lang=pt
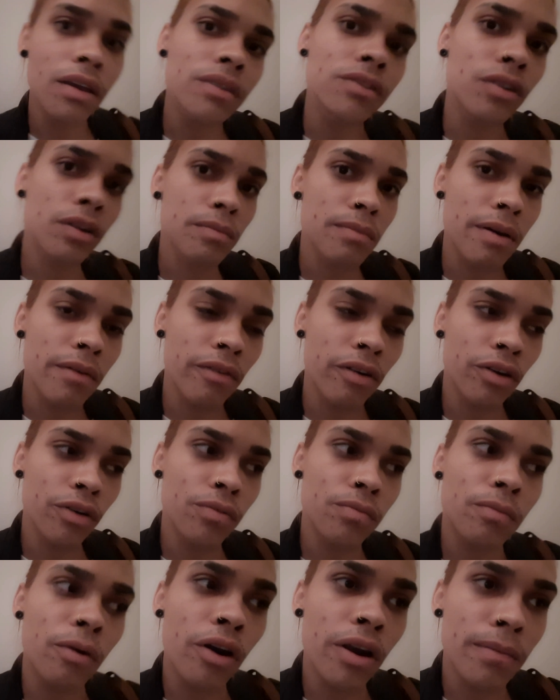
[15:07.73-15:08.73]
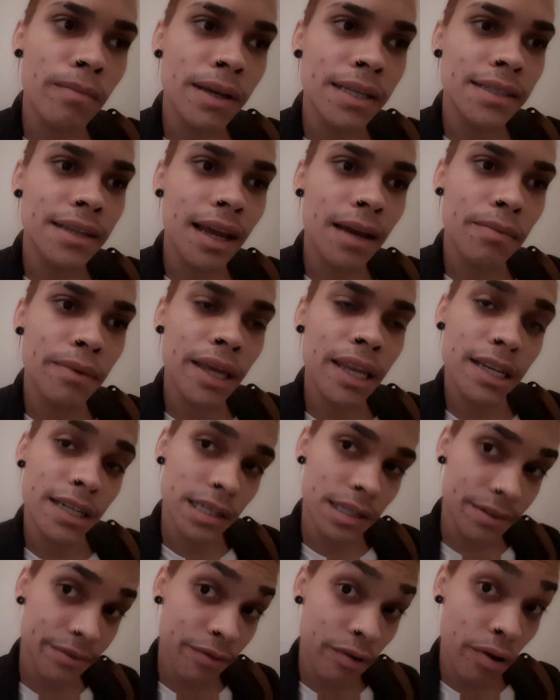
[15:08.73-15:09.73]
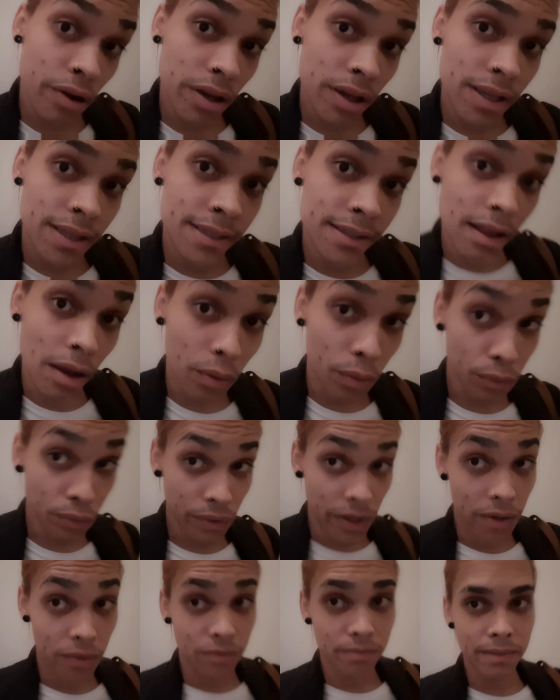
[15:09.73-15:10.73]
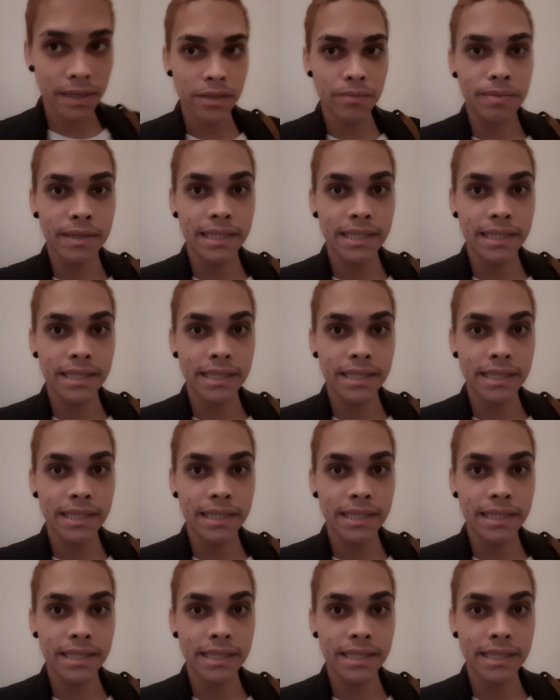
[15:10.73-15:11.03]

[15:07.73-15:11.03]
Só que minha avó não mora mais lá, porque ela já se foi, está com Deus. Mas eu